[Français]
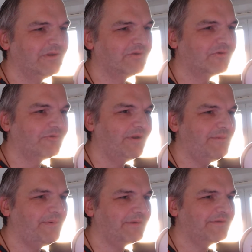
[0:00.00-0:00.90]
Je voulais
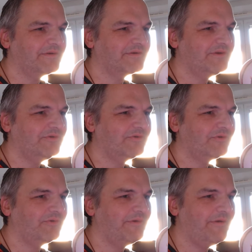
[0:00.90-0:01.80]
partager
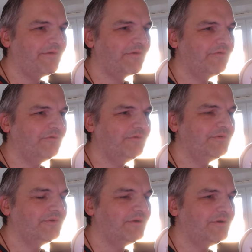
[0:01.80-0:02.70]
aujourd'hui avec vous
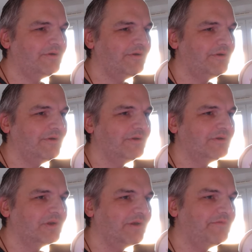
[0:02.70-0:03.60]
une,
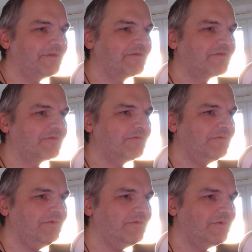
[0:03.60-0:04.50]

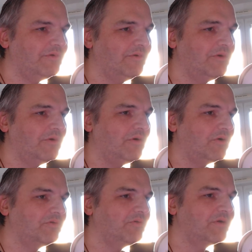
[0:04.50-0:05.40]
réflexion, euh, en
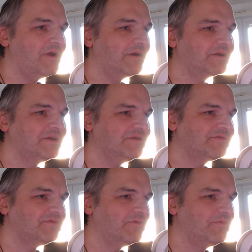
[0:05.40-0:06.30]
tout cas un
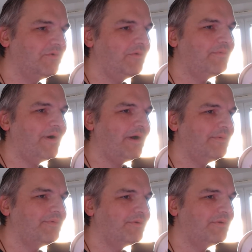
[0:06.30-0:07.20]
questionnement par
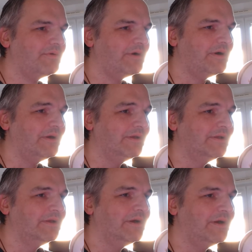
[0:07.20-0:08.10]
rapport
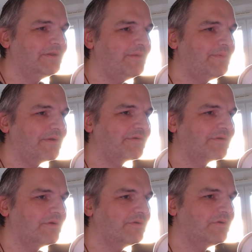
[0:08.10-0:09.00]
à, des
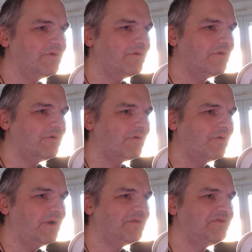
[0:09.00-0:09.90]
personnes euh,
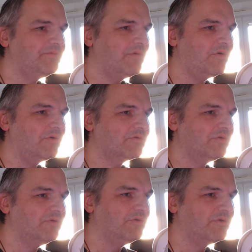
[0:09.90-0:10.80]
relativement
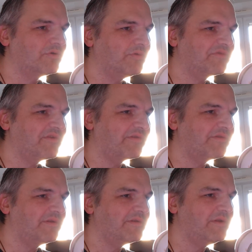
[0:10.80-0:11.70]
reconnues comme ça
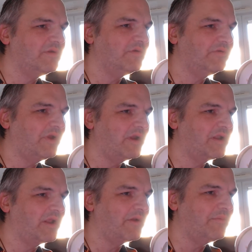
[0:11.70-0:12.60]
saint le Dalai
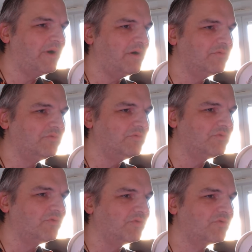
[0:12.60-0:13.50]
Lama ou
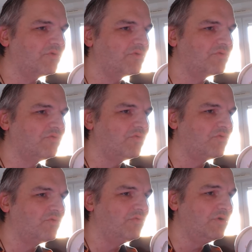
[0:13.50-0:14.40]
d'autres
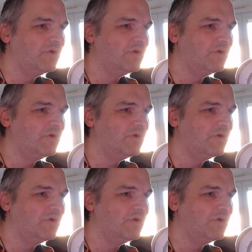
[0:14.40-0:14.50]
gourous